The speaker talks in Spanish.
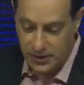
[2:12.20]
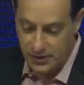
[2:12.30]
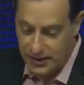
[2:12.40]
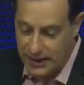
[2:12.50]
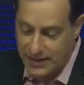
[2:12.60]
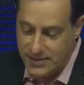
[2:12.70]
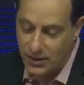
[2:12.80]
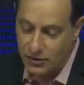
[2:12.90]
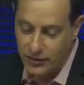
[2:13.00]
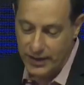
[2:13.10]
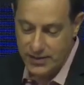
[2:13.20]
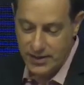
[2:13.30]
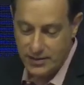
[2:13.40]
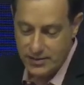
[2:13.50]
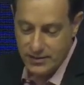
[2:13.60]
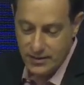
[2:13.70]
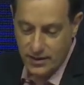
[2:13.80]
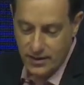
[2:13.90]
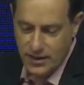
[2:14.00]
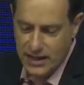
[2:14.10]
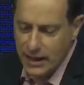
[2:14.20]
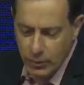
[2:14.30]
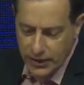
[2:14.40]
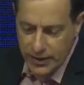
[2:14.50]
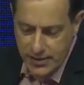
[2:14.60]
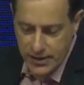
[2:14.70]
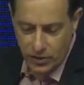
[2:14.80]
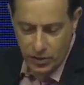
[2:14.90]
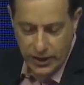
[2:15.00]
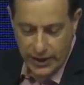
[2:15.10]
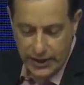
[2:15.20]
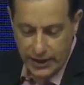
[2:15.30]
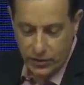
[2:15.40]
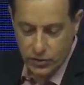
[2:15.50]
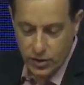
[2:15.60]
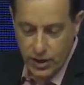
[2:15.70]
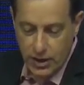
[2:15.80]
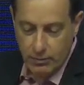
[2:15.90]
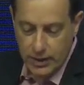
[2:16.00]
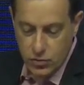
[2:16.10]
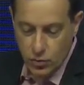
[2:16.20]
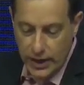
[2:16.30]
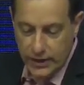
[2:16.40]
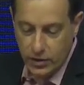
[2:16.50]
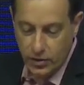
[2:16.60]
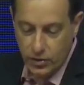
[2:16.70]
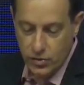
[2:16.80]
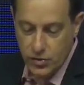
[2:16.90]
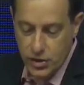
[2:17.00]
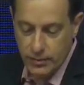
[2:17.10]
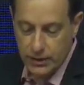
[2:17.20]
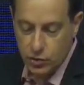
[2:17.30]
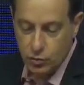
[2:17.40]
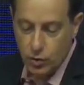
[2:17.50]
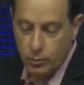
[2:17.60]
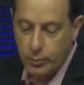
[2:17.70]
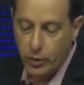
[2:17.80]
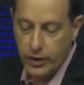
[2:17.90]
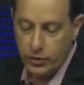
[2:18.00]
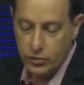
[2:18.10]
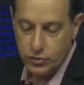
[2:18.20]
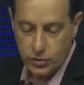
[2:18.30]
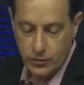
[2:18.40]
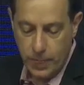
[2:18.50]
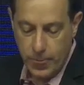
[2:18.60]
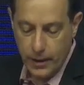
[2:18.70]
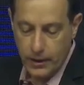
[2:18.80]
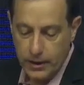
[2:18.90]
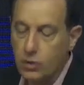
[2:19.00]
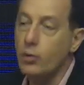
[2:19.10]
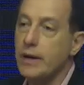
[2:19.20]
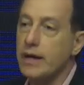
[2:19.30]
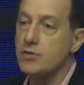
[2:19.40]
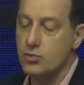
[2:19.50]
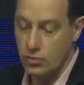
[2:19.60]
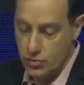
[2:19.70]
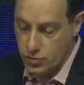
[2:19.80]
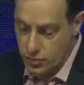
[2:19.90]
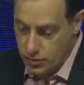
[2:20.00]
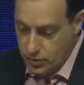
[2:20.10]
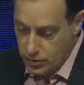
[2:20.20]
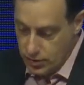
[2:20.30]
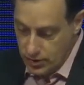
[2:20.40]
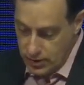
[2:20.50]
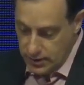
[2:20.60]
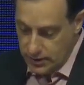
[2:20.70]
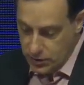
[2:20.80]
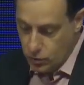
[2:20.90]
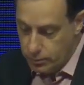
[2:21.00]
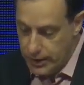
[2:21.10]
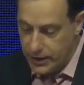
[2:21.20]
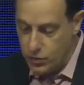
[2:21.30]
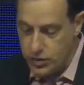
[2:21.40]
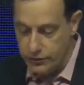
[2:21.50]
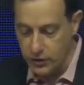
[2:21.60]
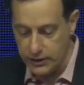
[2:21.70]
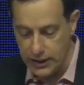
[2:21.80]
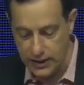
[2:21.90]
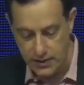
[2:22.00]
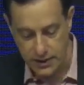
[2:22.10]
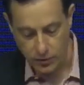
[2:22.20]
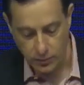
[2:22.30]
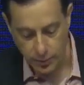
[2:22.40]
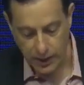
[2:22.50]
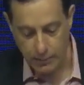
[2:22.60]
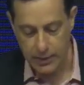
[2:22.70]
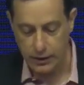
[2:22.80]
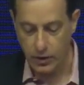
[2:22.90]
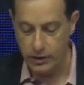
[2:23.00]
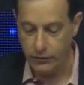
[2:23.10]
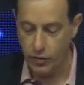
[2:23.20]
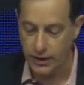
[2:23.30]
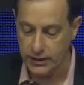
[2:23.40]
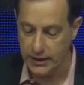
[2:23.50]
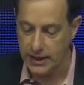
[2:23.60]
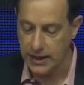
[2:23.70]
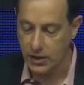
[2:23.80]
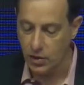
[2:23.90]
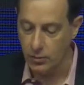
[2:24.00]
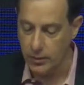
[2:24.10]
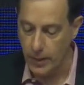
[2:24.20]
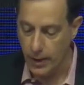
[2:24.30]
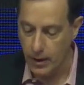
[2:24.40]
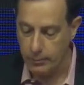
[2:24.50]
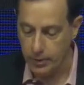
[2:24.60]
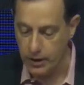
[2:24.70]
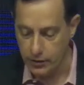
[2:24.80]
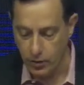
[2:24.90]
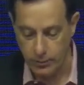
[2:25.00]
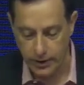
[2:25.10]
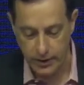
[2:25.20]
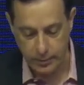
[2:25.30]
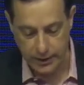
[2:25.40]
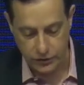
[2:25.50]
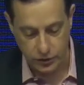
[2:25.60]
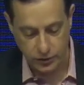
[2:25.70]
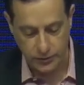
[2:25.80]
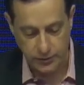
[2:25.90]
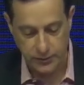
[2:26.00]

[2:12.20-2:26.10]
Le lanzaron flechas, le aborrecieron los arqueros, mas su arco se mantuvo poderoso y los brazos de sus manos se fortalecieron por las manos del fuerte de Jacob, por el nombre del pastor.